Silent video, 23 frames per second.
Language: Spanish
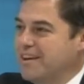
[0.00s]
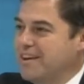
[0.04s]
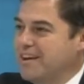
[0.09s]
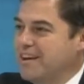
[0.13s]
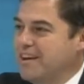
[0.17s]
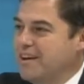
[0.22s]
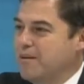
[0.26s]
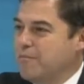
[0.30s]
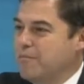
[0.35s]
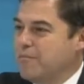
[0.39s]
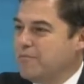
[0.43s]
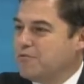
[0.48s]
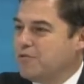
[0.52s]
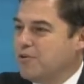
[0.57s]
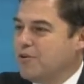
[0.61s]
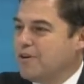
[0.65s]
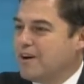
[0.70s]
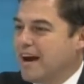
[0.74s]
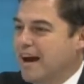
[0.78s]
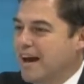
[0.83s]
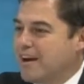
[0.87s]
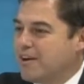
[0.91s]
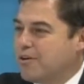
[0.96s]
Em, son
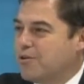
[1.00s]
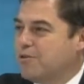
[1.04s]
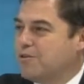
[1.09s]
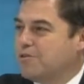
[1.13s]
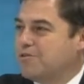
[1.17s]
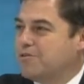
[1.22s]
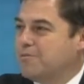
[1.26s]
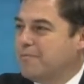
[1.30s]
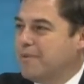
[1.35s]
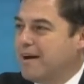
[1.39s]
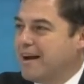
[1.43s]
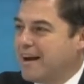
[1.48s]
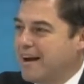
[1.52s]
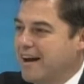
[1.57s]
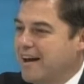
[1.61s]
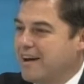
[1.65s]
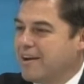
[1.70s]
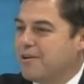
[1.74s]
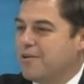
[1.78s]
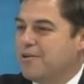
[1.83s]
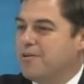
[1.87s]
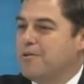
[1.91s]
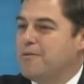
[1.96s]
cargos, más
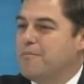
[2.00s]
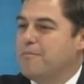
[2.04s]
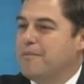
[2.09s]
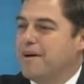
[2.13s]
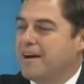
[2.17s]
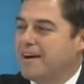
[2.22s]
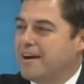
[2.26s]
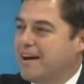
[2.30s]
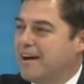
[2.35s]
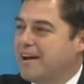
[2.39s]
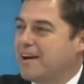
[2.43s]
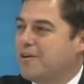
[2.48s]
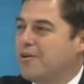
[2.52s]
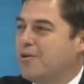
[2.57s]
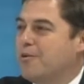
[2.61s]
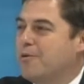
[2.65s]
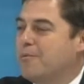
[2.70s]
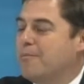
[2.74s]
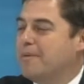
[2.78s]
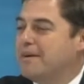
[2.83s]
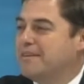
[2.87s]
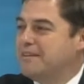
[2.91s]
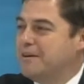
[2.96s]
cargos, más
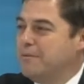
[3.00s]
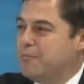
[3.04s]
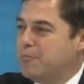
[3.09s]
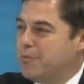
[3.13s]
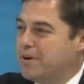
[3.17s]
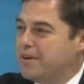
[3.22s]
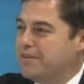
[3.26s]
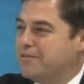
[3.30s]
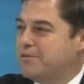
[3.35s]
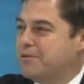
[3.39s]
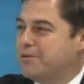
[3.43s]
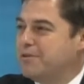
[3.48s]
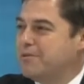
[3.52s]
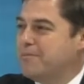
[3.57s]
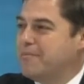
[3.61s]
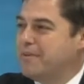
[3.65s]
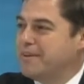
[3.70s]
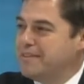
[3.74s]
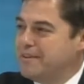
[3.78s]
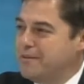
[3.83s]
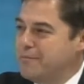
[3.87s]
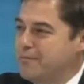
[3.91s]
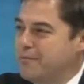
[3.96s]
cargos, más impuestos,
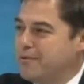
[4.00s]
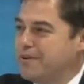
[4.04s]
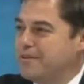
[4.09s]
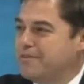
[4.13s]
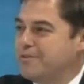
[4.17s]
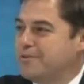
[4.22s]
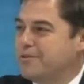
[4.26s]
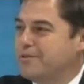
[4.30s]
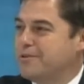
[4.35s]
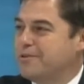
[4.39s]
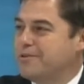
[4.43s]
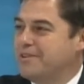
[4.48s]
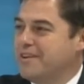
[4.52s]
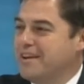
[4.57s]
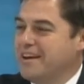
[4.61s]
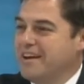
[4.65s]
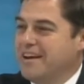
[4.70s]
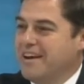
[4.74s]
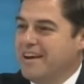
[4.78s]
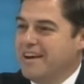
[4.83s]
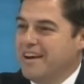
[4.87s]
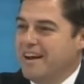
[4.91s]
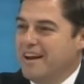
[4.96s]
más impuestos.
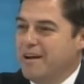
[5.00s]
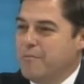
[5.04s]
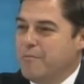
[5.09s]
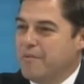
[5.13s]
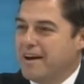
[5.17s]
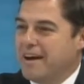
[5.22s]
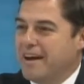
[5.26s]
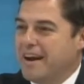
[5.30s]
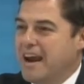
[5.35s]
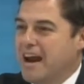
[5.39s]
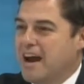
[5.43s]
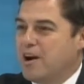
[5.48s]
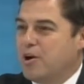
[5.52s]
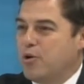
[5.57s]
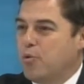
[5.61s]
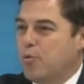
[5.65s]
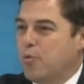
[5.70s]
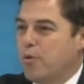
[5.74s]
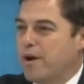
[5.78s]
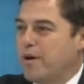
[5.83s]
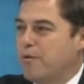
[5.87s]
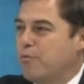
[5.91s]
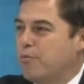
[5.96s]
Em, crean
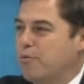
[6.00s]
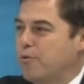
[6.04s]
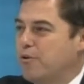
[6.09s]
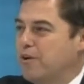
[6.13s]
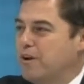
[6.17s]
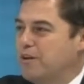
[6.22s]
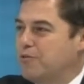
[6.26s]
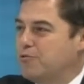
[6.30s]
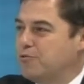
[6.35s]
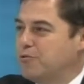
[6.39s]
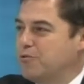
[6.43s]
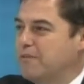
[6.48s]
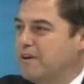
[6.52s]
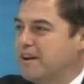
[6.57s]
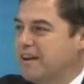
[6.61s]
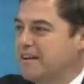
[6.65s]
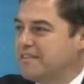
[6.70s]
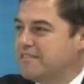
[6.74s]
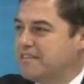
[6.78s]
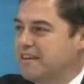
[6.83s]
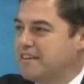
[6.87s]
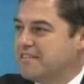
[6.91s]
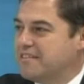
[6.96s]
nuevos, les suben
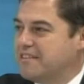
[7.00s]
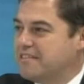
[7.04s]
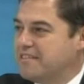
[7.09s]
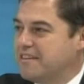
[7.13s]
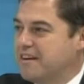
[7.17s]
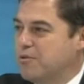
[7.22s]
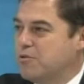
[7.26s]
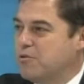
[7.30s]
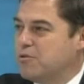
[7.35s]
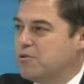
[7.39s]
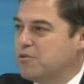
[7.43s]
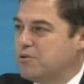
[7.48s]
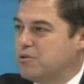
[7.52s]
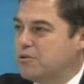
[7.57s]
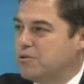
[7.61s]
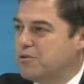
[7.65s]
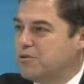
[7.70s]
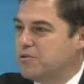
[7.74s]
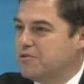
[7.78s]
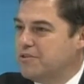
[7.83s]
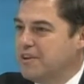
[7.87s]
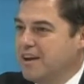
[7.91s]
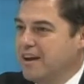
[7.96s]
las tasas a
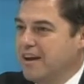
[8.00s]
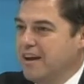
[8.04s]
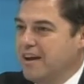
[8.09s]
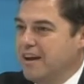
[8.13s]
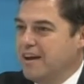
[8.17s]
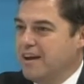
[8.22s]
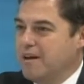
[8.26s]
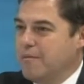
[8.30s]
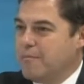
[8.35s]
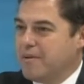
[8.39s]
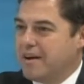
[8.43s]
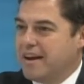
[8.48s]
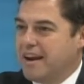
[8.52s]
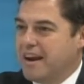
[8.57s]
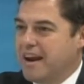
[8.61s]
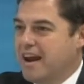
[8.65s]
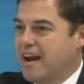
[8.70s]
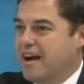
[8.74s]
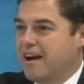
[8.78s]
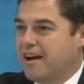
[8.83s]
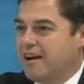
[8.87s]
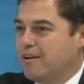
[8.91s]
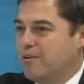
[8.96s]
otros, em,
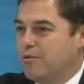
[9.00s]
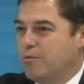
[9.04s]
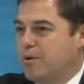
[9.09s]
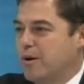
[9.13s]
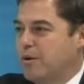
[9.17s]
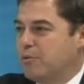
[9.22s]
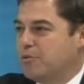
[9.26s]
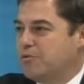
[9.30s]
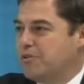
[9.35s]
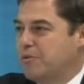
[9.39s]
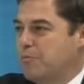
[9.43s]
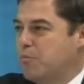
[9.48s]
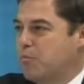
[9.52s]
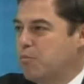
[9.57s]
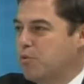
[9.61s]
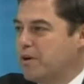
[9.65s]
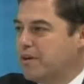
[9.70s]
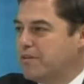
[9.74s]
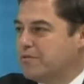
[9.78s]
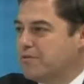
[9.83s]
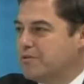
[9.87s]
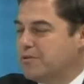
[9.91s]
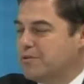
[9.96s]
crean nuevos
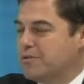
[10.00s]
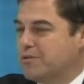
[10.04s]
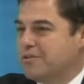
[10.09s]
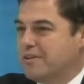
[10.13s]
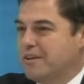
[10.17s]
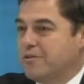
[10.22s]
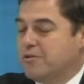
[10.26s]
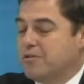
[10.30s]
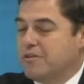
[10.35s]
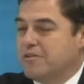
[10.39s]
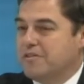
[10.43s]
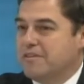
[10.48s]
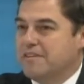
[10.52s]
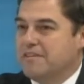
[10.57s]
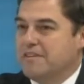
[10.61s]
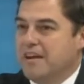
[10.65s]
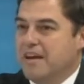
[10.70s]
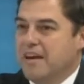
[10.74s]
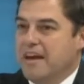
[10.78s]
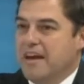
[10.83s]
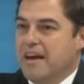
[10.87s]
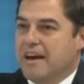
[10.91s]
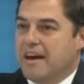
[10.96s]
impuestos. Entonces,
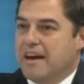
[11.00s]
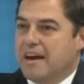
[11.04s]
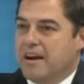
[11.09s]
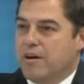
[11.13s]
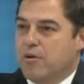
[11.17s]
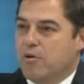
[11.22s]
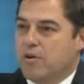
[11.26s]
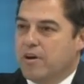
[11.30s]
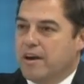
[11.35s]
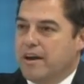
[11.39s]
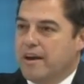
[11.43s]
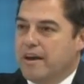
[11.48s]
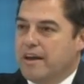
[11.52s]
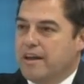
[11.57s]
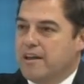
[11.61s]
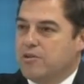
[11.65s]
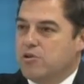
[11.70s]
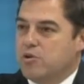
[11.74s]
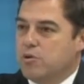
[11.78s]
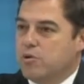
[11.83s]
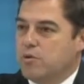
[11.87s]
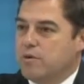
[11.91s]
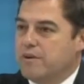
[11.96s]
creo que
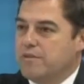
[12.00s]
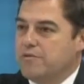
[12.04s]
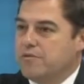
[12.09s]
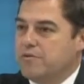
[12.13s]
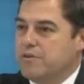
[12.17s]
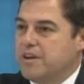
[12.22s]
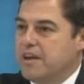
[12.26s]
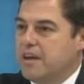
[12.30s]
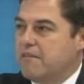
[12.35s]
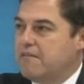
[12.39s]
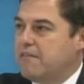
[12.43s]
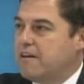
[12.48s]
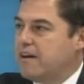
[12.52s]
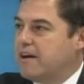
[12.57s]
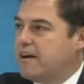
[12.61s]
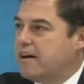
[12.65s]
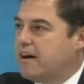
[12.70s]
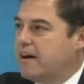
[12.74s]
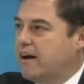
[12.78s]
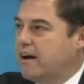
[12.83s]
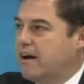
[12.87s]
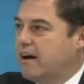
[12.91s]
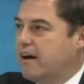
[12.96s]
todo esto
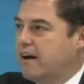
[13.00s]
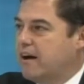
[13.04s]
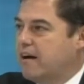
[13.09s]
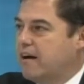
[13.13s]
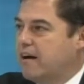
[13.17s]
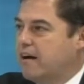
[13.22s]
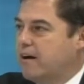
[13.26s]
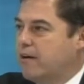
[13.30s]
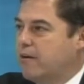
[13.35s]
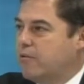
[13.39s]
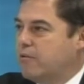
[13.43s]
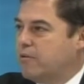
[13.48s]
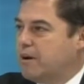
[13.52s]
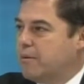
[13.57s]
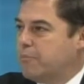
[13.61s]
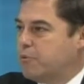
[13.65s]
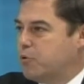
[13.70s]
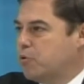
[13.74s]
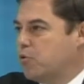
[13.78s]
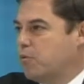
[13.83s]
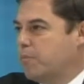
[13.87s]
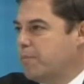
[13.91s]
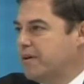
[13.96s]
lleva a una
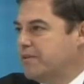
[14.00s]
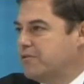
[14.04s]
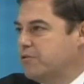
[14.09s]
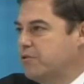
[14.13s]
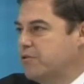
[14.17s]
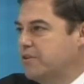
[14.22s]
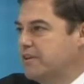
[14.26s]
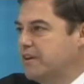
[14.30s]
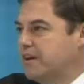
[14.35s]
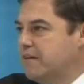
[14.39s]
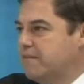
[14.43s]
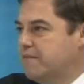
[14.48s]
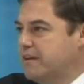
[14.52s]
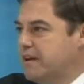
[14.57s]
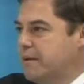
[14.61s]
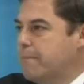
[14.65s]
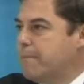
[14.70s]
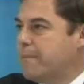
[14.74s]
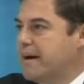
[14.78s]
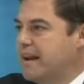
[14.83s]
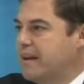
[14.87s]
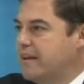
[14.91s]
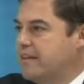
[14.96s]
preocupación ya
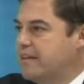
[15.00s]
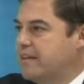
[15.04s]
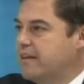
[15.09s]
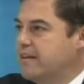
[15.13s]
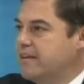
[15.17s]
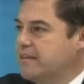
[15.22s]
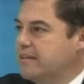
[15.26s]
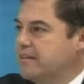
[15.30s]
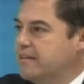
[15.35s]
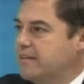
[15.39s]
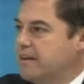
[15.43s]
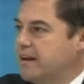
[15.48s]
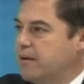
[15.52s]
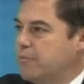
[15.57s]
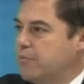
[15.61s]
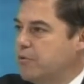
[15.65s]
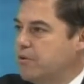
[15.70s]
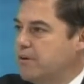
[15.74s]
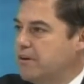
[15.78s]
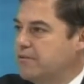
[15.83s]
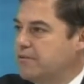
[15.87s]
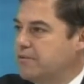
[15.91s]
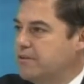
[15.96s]
bien válida de la
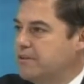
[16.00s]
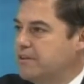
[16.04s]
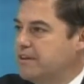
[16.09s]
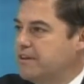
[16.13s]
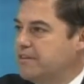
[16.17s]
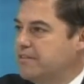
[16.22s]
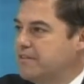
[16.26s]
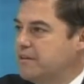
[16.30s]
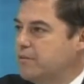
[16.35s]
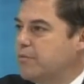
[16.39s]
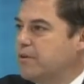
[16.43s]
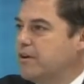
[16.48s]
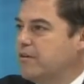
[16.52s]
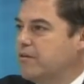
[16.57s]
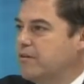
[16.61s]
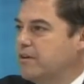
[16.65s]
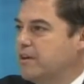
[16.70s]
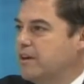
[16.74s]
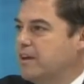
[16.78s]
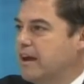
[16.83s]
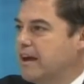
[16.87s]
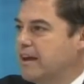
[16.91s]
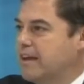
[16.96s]
población de decir, bueno,
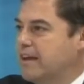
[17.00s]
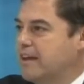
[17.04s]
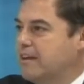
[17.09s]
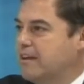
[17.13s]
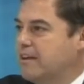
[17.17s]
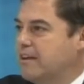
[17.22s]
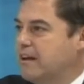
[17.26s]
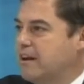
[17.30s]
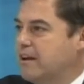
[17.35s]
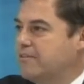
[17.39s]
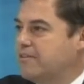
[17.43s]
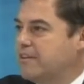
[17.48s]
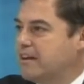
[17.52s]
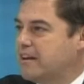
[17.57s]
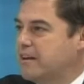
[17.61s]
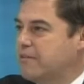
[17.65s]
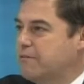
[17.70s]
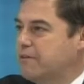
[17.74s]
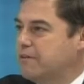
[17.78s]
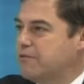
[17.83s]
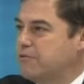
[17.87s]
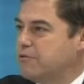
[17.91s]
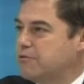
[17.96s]
y aquí el
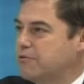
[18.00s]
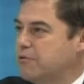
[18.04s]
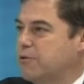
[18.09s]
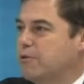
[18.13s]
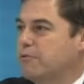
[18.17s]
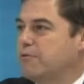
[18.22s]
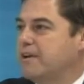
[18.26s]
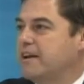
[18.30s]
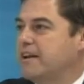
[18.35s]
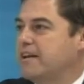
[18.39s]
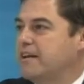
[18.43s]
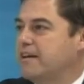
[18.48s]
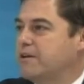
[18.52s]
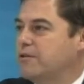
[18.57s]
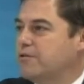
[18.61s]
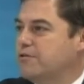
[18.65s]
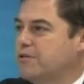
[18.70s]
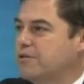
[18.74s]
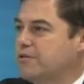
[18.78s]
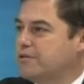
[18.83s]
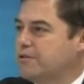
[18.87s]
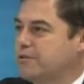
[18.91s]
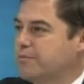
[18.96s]
sacrificio solo viene de
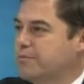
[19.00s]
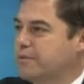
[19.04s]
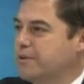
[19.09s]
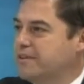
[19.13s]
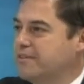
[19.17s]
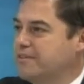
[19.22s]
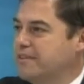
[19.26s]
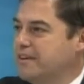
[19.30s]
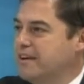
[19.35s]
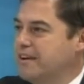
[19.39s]
nosotros, pues.